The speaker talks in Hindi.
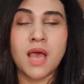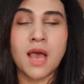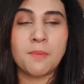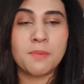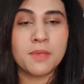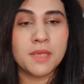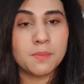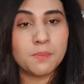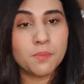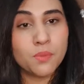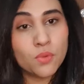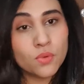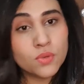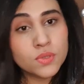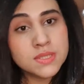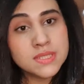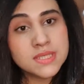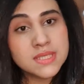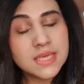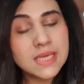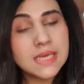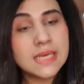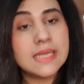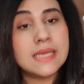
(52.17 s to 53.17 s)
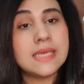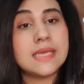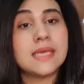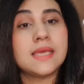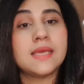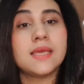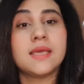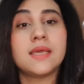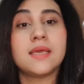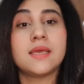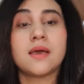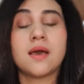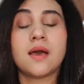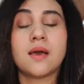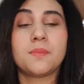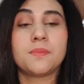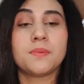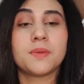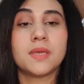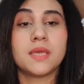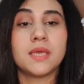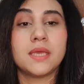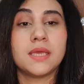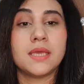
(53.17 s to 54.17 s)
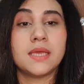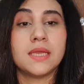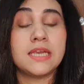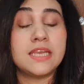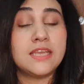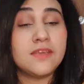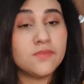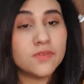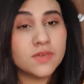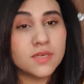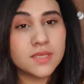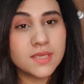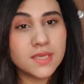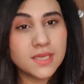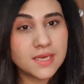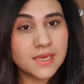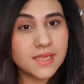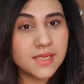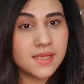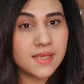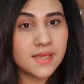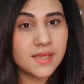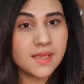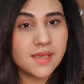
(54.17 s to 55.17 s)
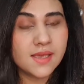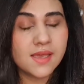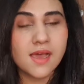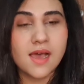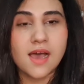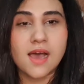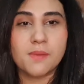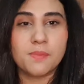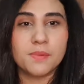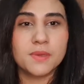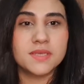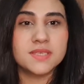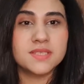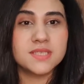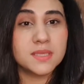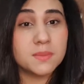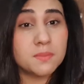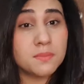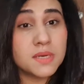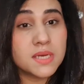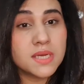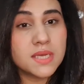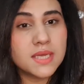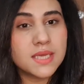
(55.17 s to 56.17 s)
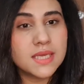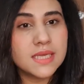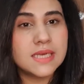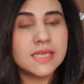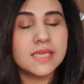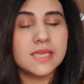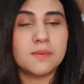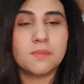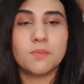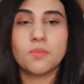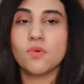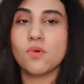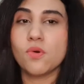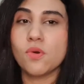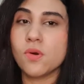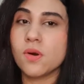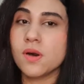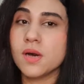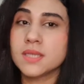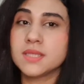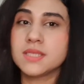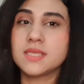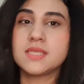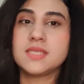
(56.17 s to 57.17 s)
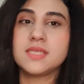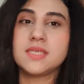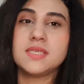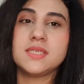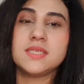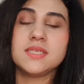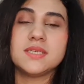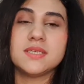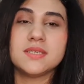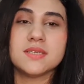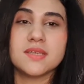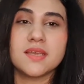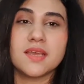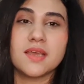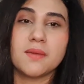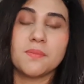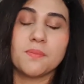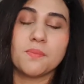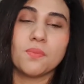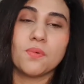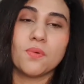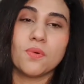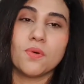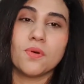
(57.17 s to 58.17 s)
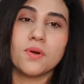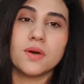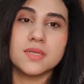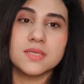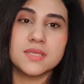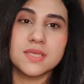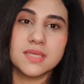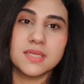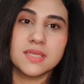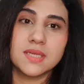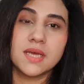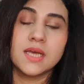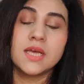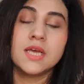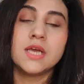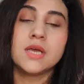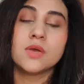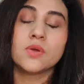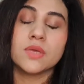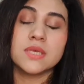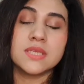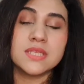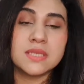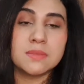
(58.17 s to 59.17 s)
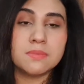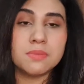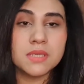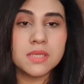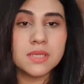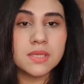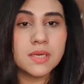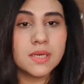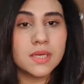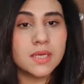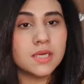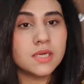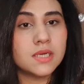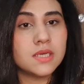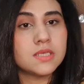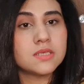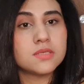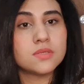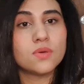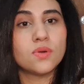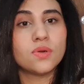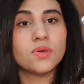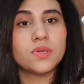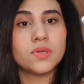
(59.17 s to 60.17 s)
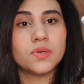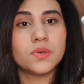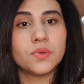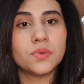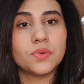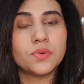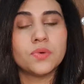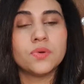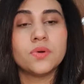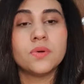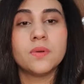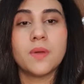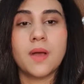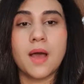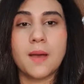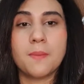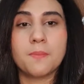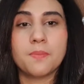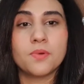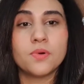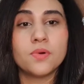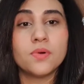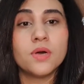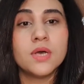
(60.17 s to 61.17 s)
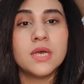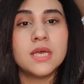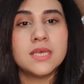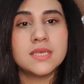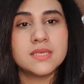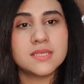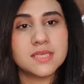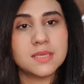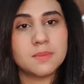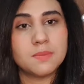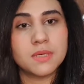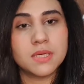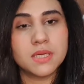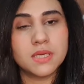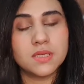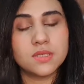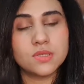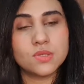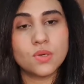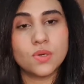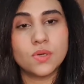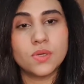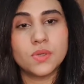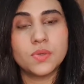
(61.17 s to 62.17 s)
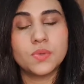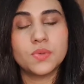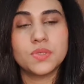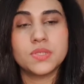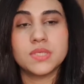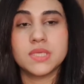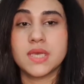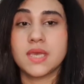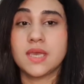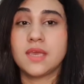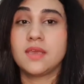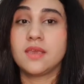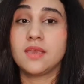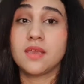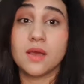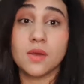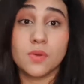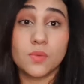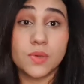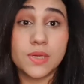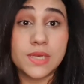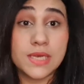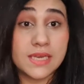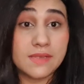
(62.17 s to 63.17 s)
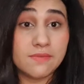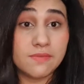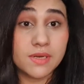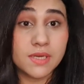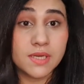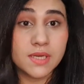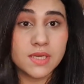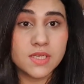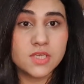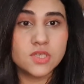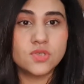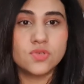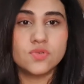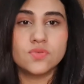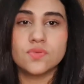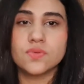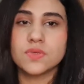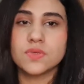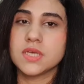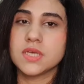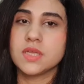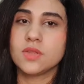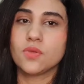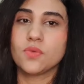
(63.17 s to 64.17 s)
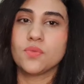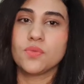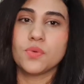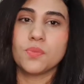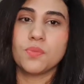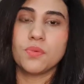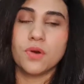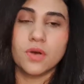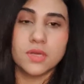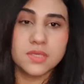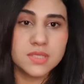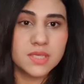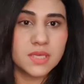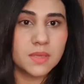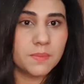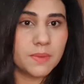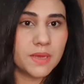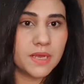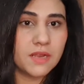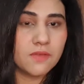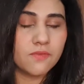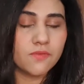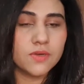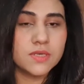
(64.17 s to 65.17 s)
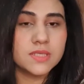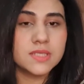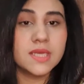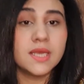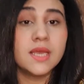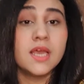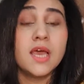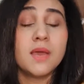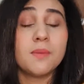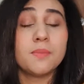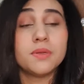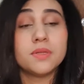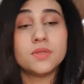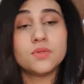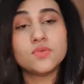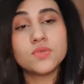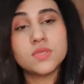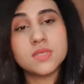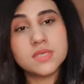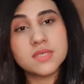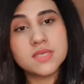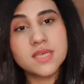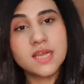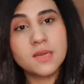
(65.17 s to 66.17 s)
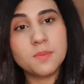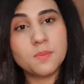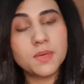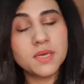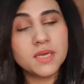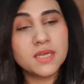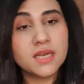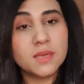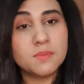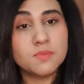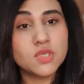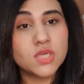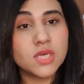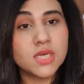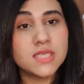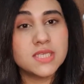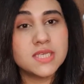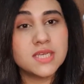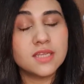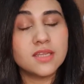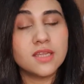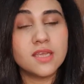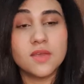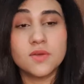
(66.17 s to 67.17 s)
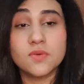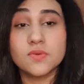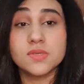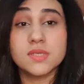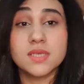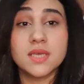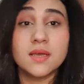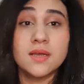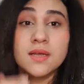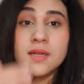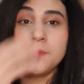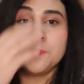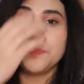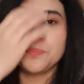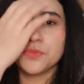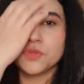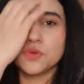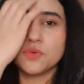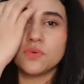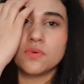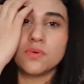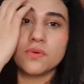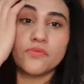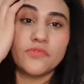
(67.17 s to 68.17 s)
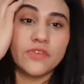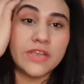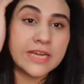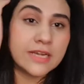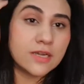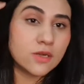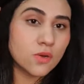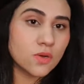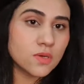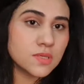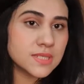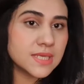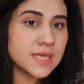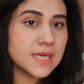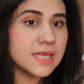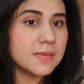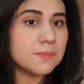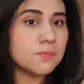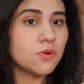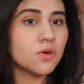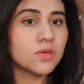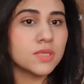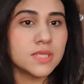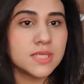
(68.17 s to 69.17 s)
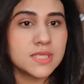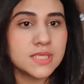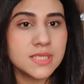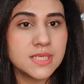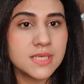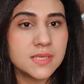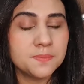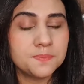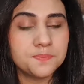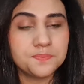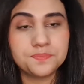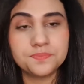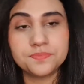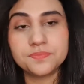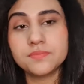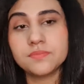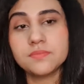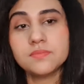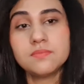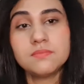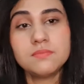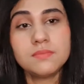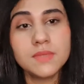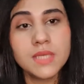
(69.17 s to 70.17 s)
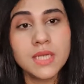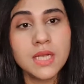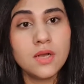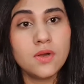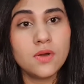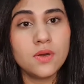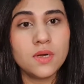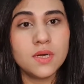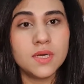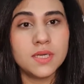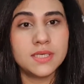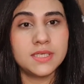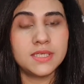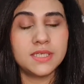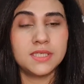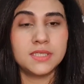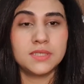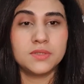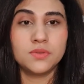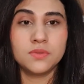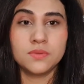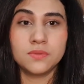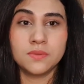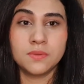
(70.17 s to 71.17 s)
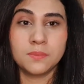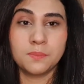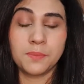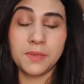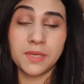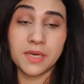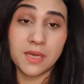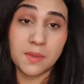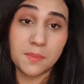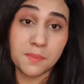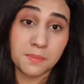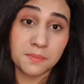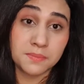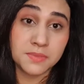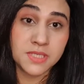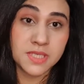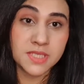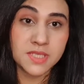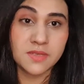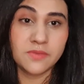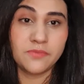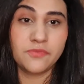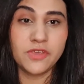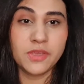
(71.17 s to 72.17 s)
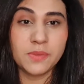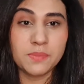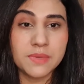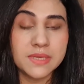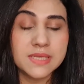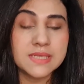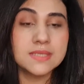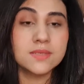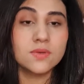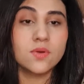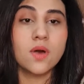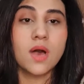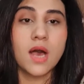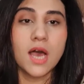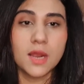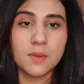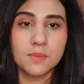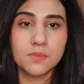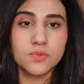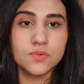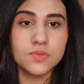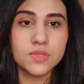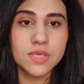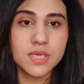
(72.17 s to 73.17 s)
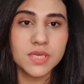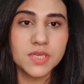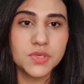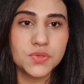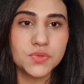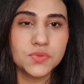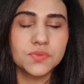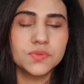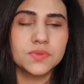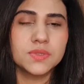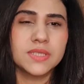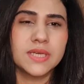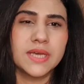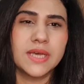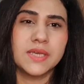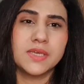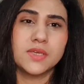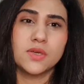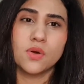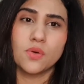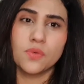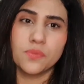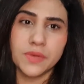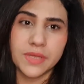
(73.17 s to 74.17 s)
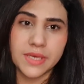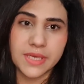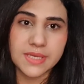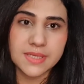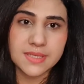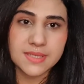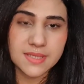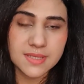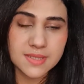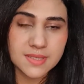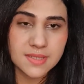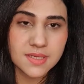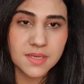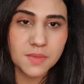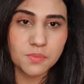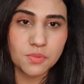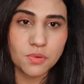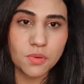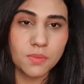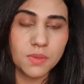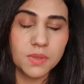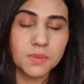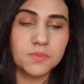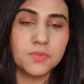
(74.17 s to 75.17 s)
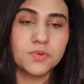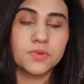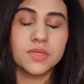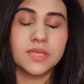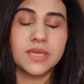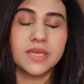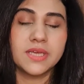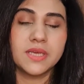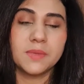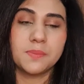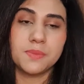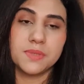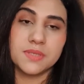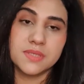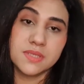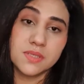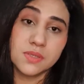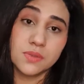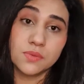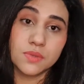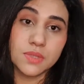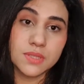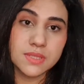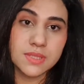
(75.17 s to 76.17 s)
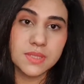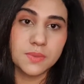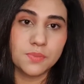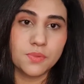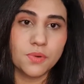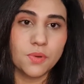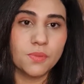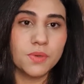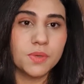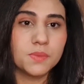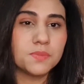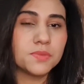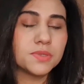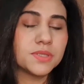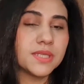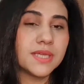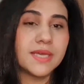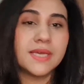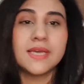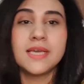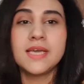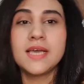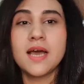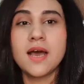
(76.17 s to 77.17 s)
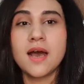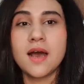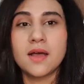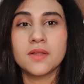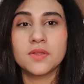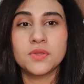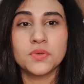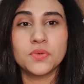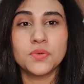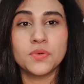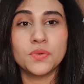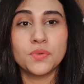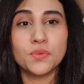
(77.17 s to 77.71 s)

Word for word: आपकी बोन्स के लिए आपके लीवर के लिए आपके स्टमक के लिए बहुत अच्छी चीज़ है बहुत ज़्यादा किसी भी तरह का डिसऑर्डर हो आपको स्टमक डिसऑर्डर हो जाए या कोई लीवर का इशू जाए तो वो बहुत ज़्यादा बेनिफिट्स है फिर दूसरी साइड पर अगर हम चले जाते करते हैं उसका तो वेट लॉस के लिए बहुत अच्छी है और फिर हम जैसे फीमेल्स को हार्मोन्स का इशू होता है या ओवेरियन सिस्ट का प्रॉब्लम होता है या पीसीओएस का प्रॉब्लम होता है तो